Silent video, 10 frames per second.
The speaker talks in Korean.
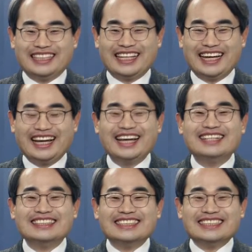네,
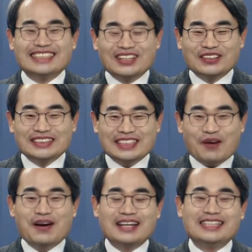이런
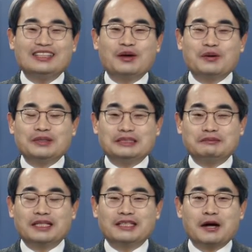상황이 되고 있습니다.
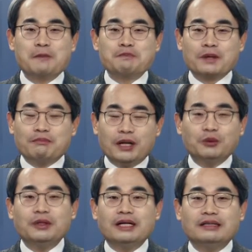그러니까
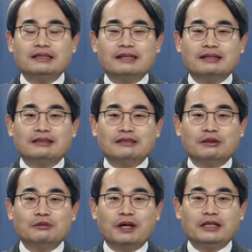매도인들 같은
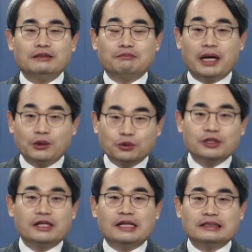경우에는 매도
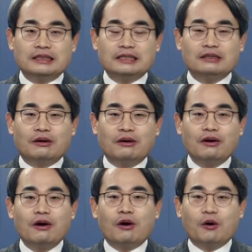전략을 짜서
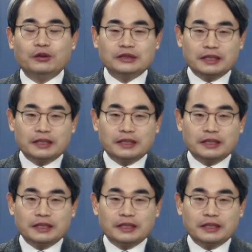언제